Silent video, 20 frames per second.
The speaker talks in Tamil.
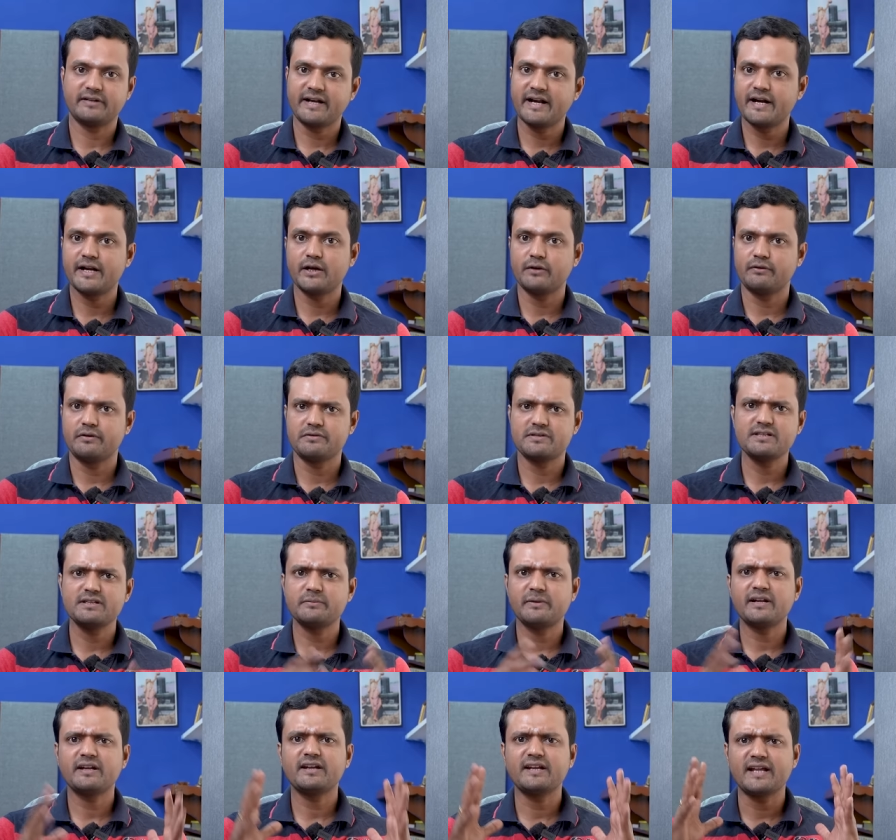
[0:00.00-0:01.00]
ரேடியோ வேவ்ஸ்
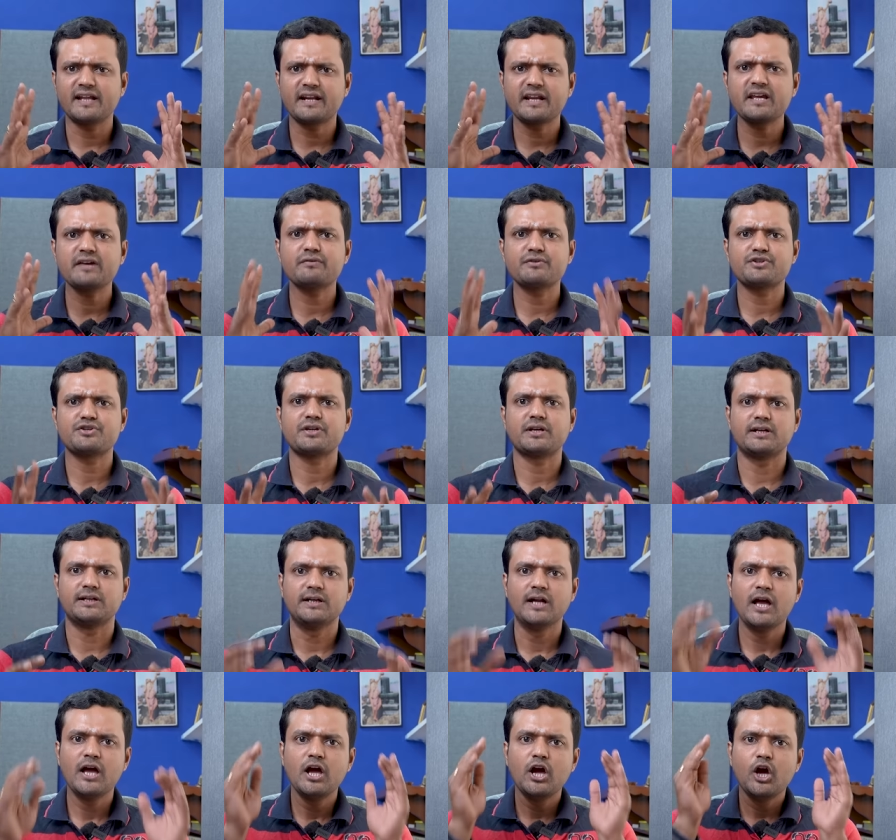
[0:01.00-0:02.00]
இந்த மாதிரி நிறைய விஷயங்கள்